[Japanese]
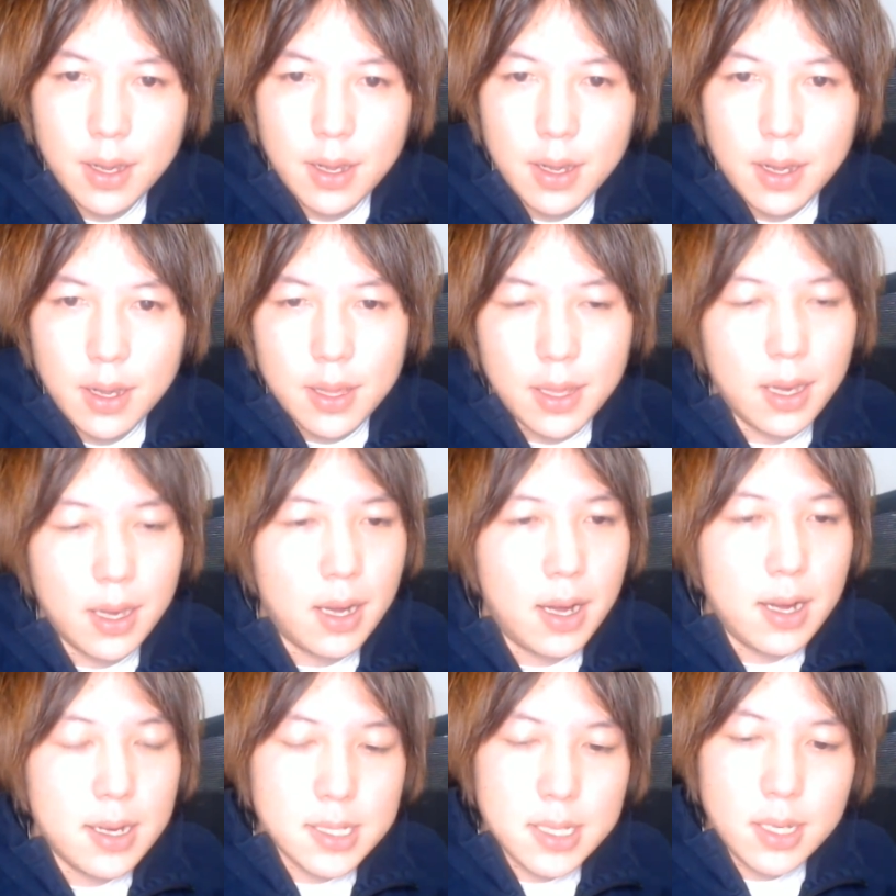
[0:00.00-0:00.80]
で、
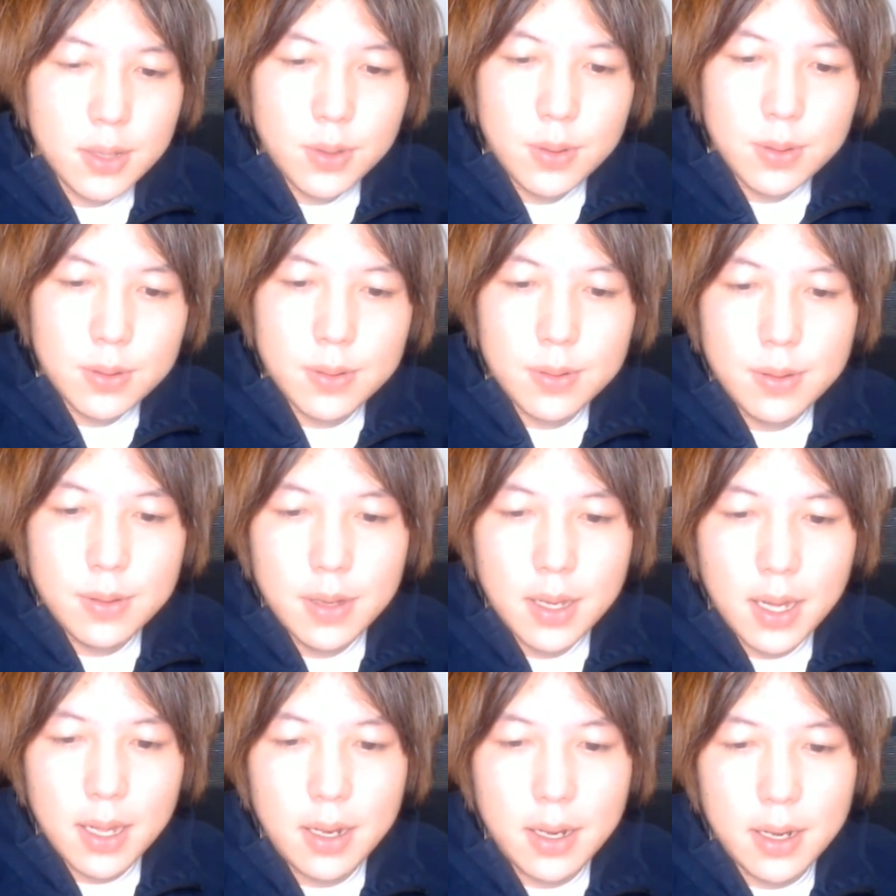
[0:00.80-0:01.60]
あさとく
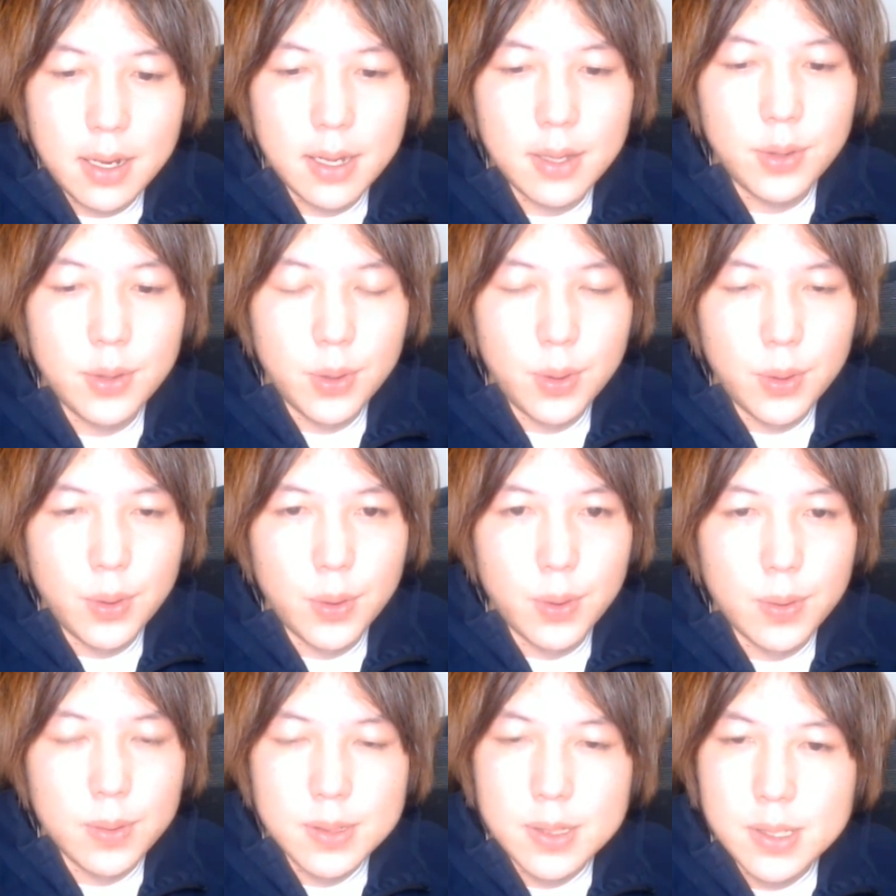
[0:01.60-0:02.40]
ん関連
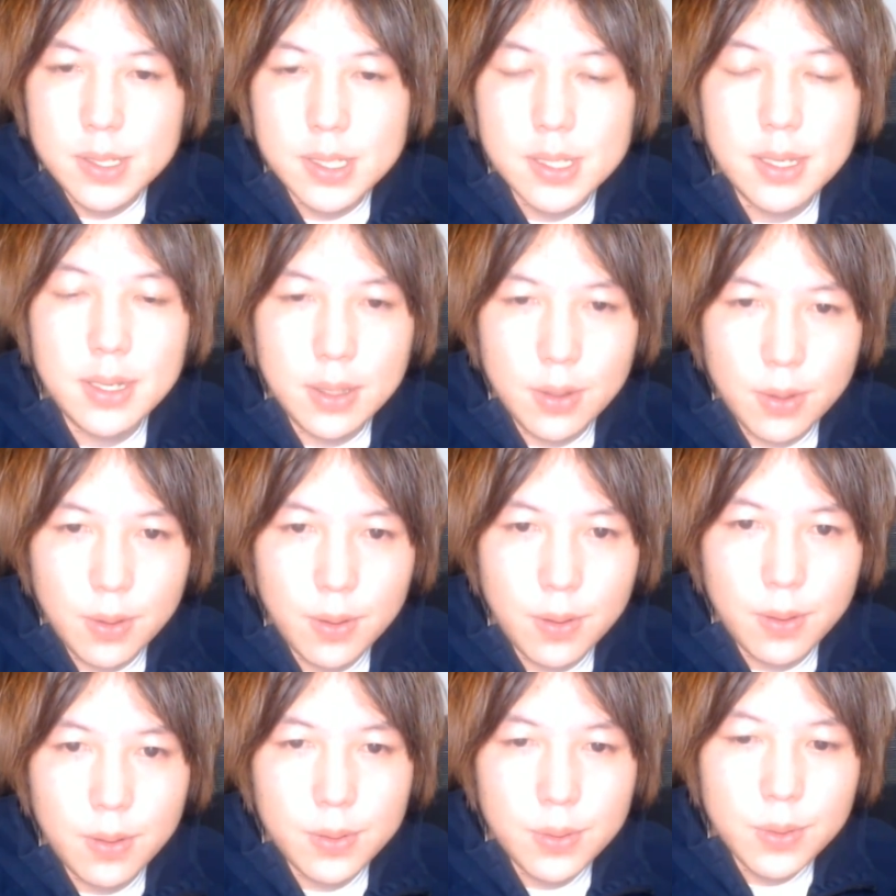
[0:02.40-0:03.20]
の
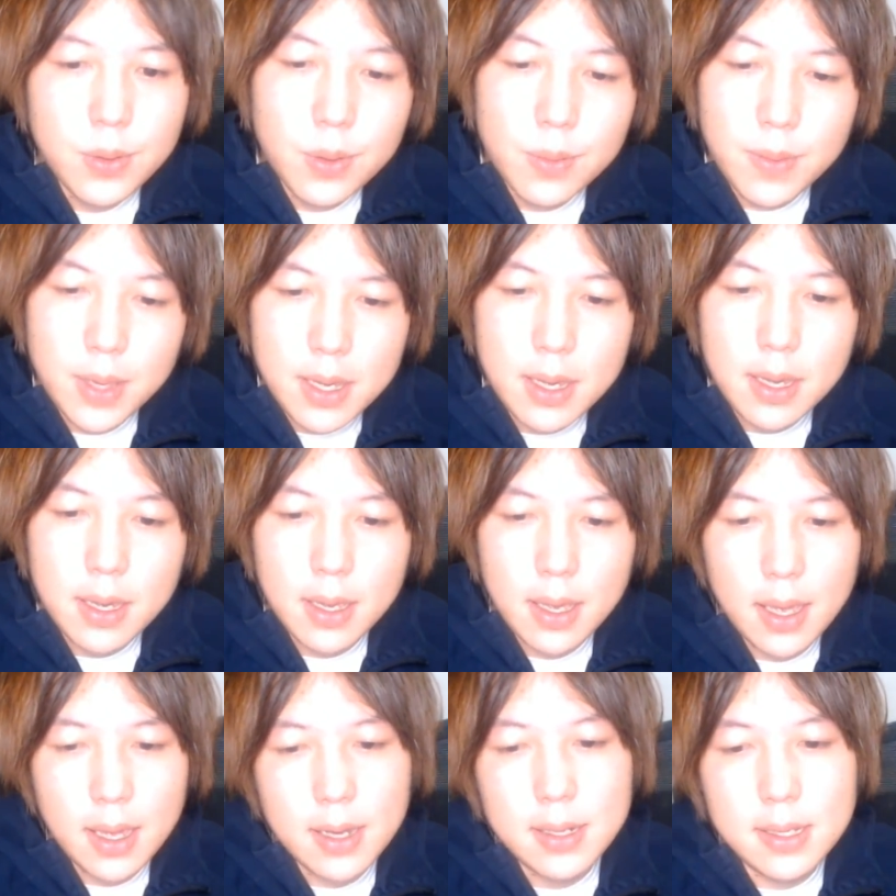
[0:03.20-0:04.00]
ツイートの
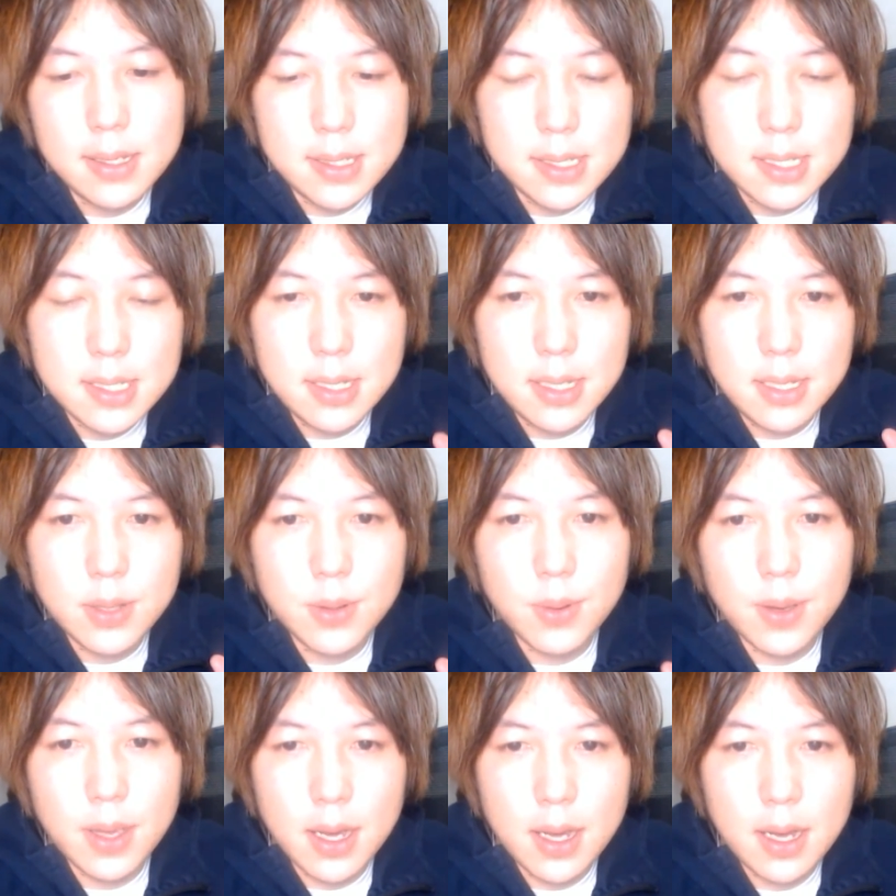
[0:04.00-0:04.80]
み、え
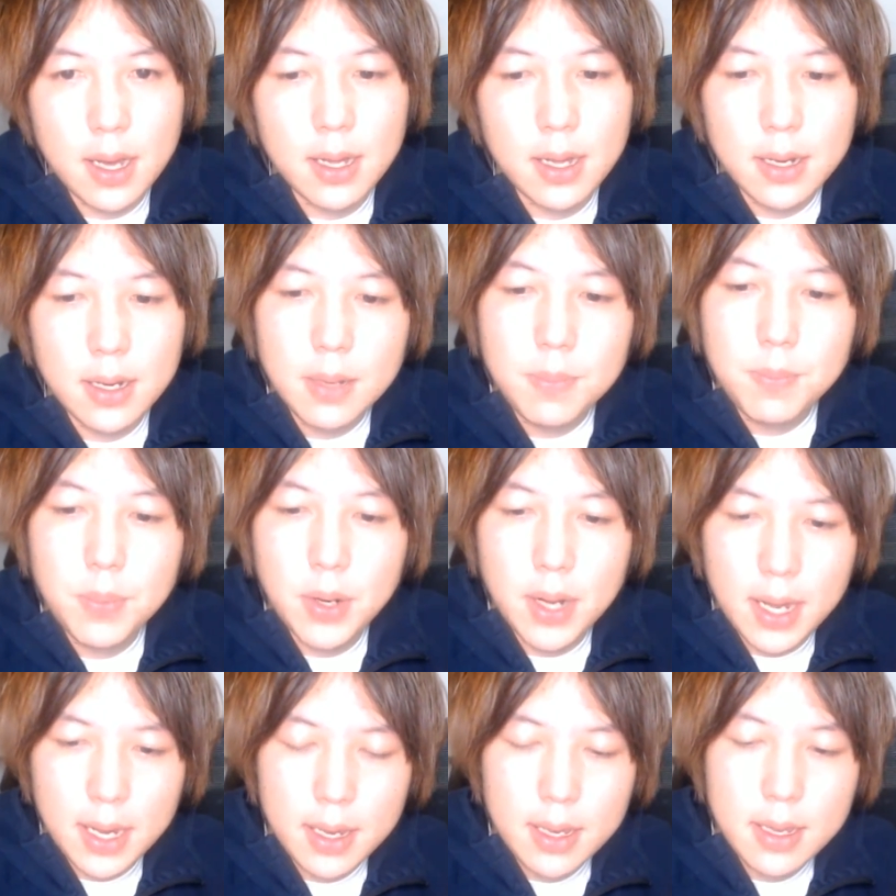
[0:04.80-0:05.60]
リツイートや
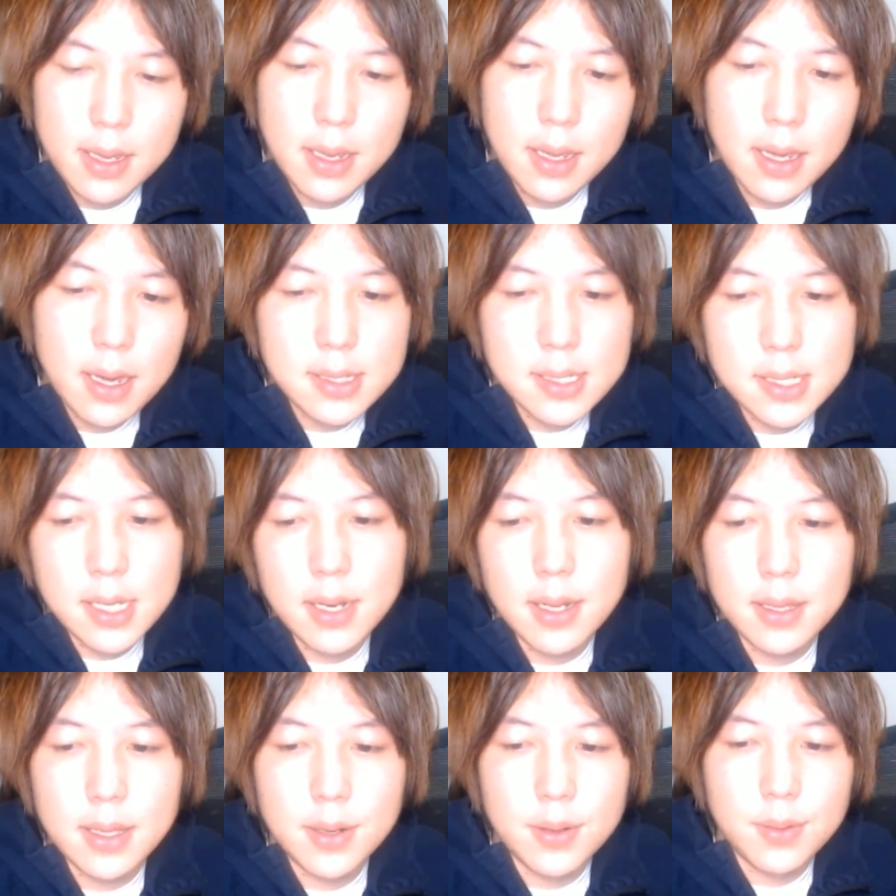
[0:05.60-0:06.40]
リプライがさ
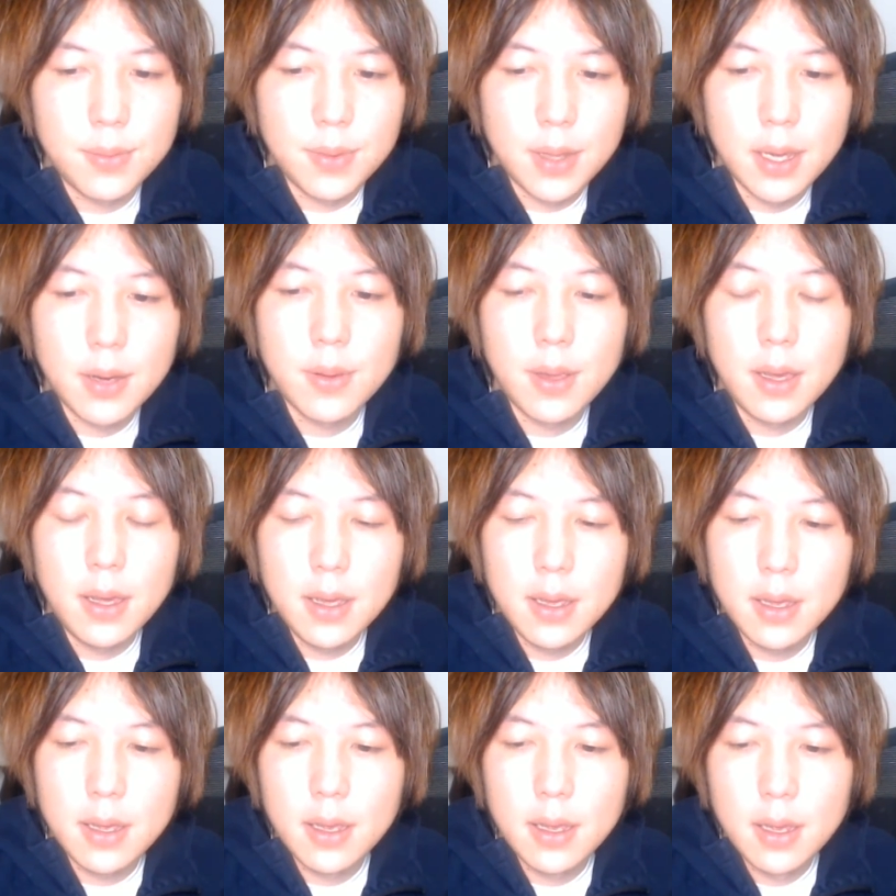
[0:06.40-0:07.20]
れてるんだよね
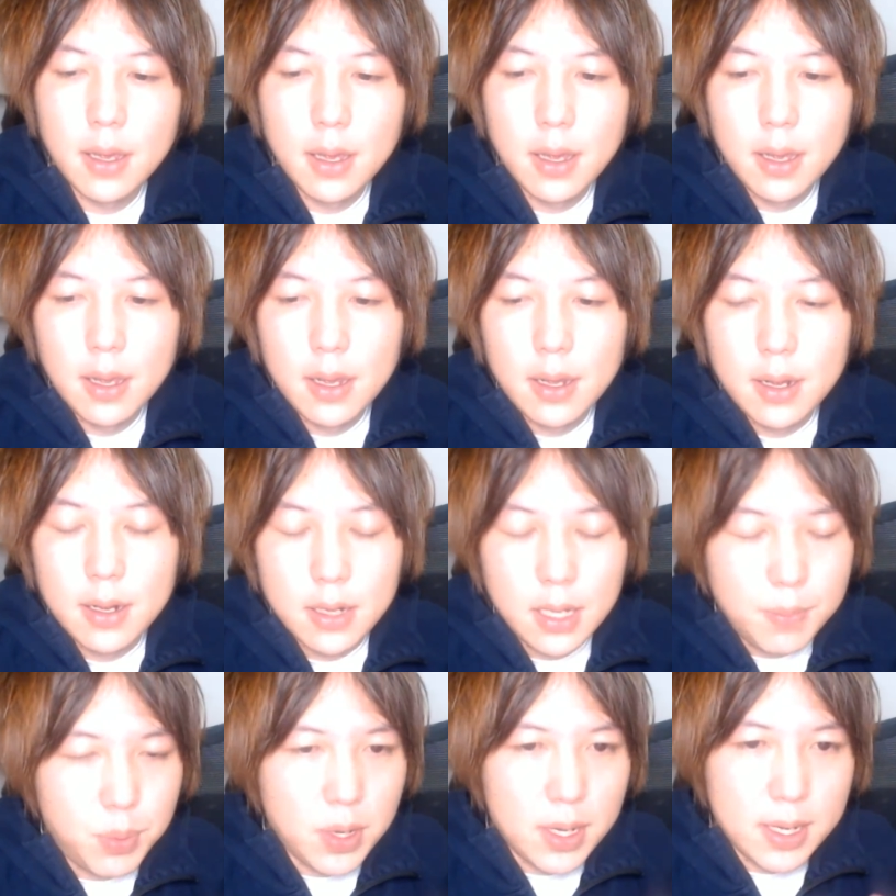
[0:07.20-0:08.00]

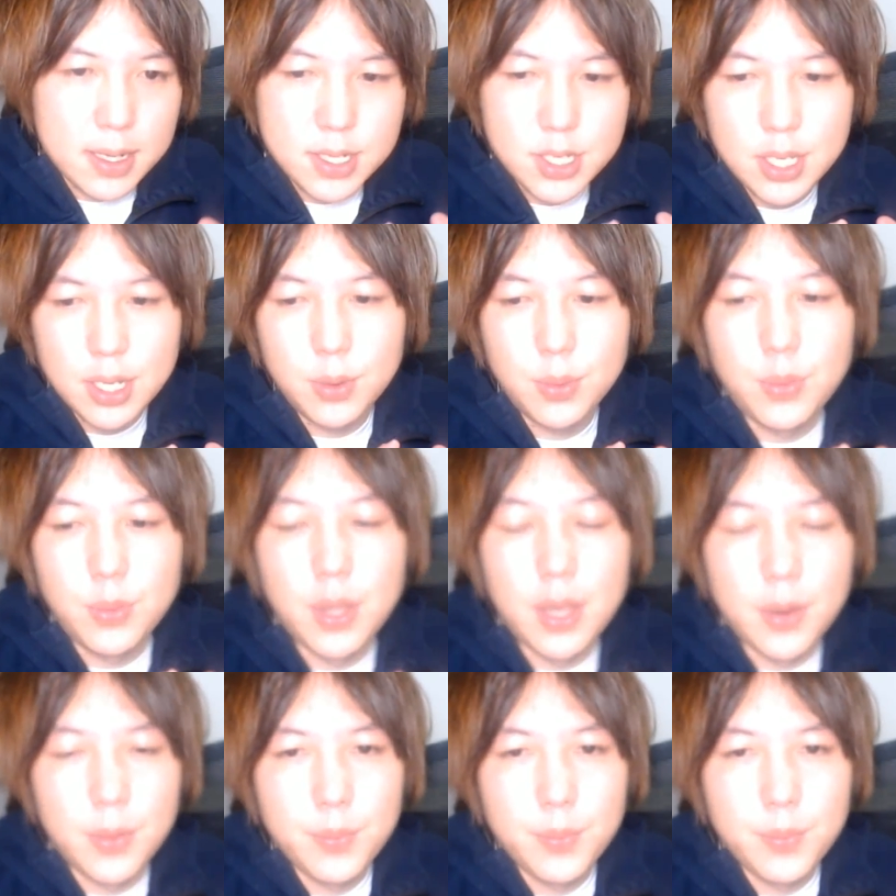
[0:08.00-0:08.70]
リプライしてるんだよ